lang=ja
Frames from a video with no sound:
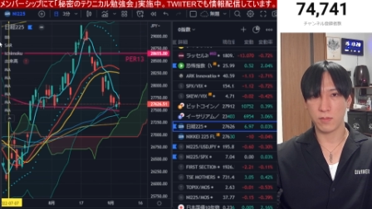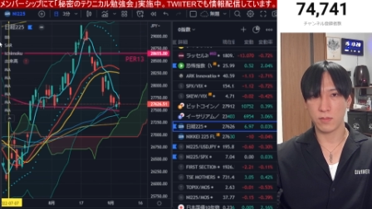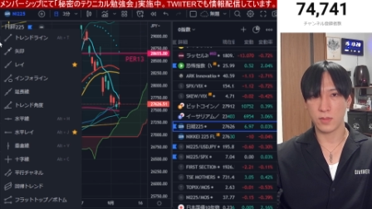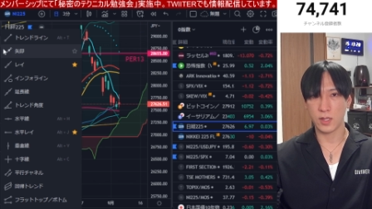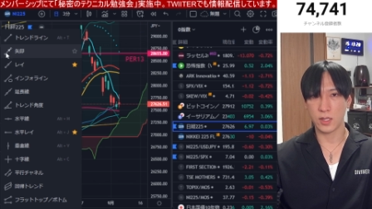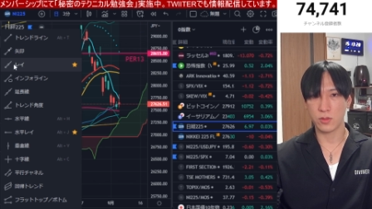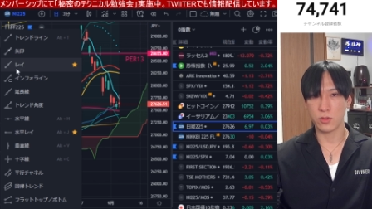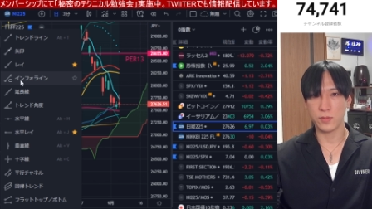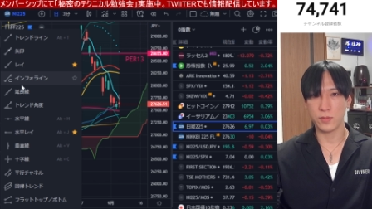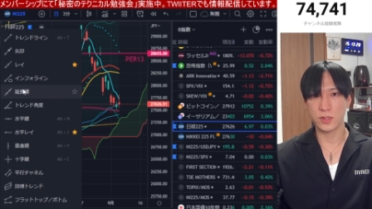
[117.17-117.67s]

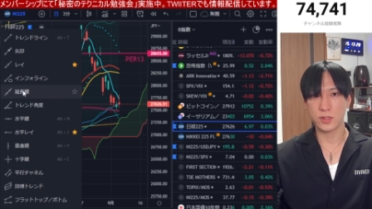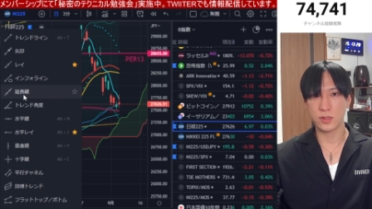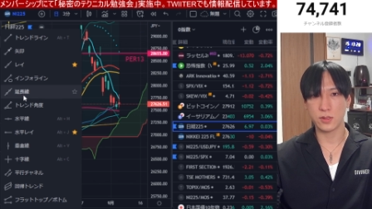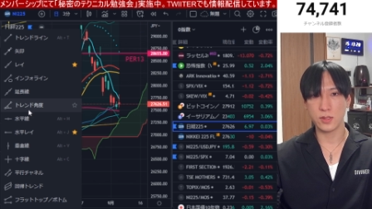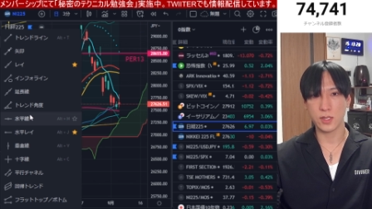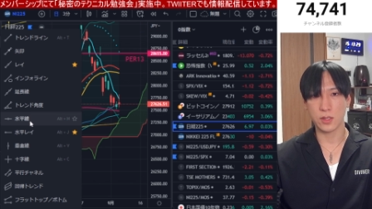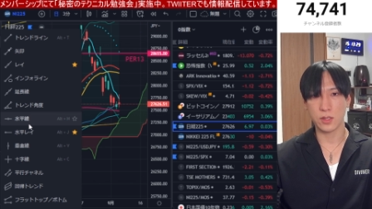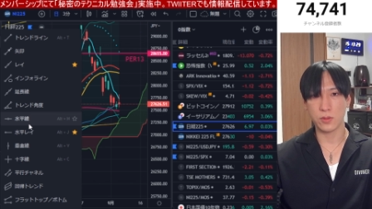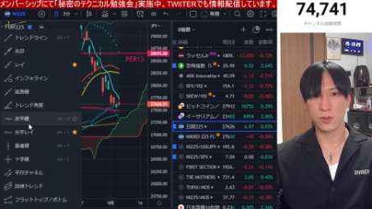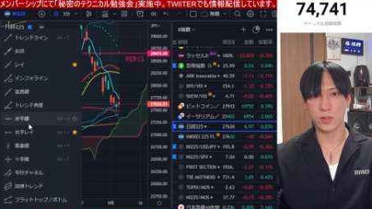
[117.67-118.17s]
透明する
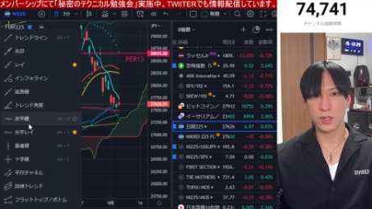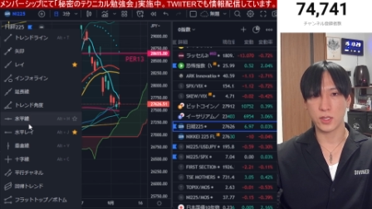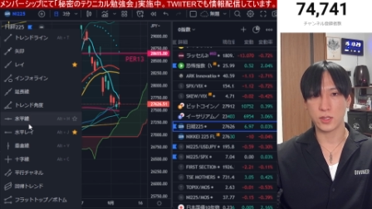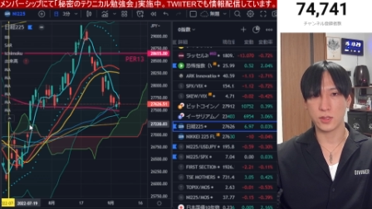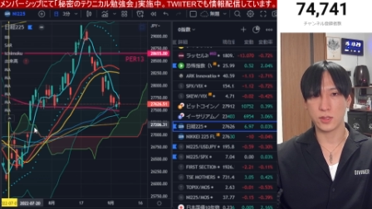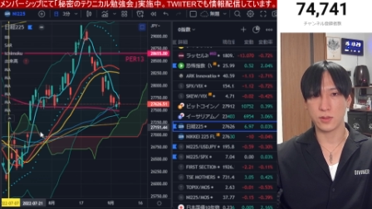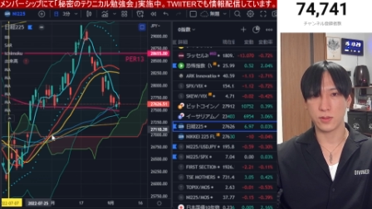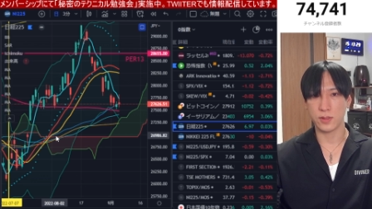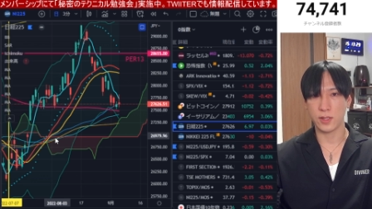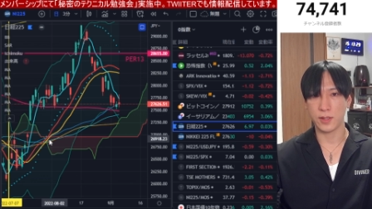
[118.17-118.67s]
かどうかです
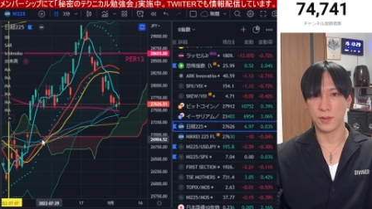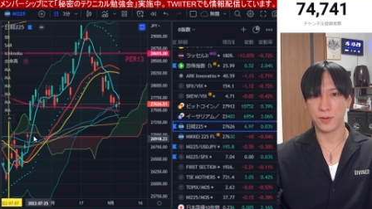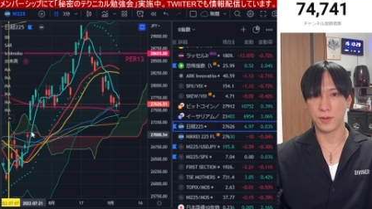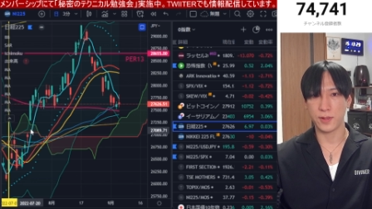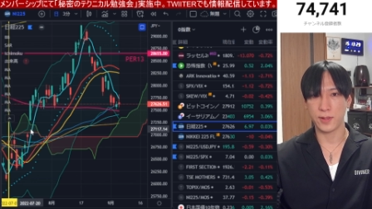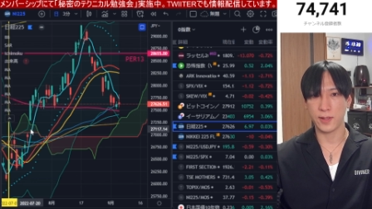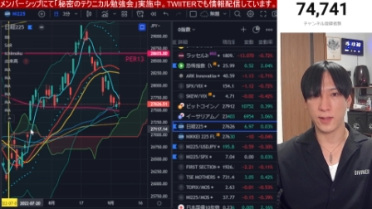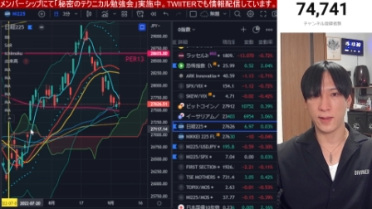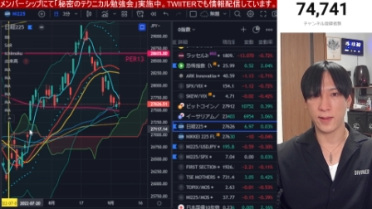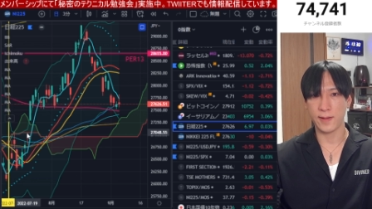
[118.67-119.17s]
よね、これ
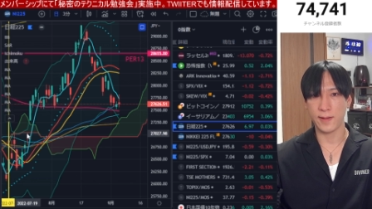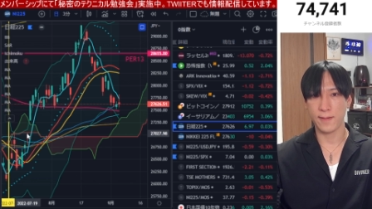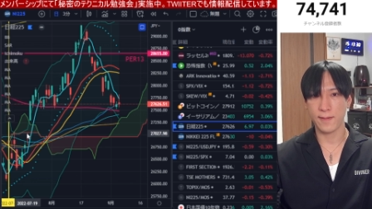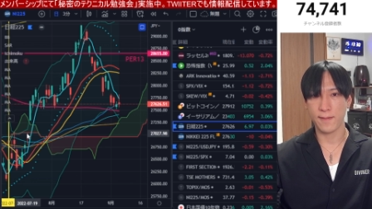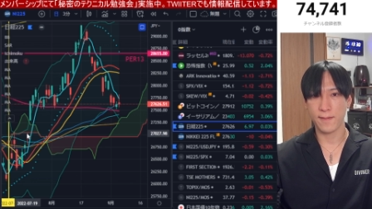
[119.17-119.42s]
ね。